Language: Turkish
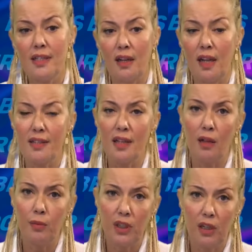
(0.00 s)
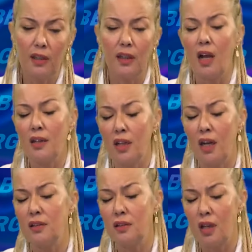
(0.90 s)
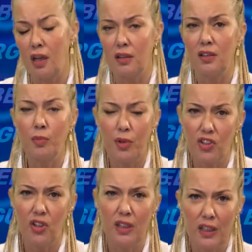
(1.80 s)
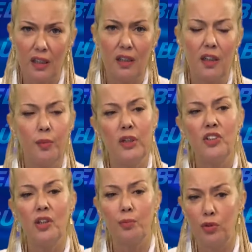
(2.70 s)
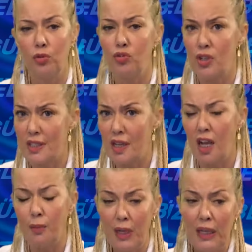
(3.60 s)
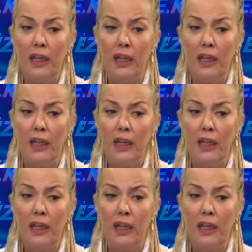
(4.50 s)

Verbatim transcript: sanatsal bir alana aktardığı takdirde başarıyı yakalayabilecek bir güce sahip.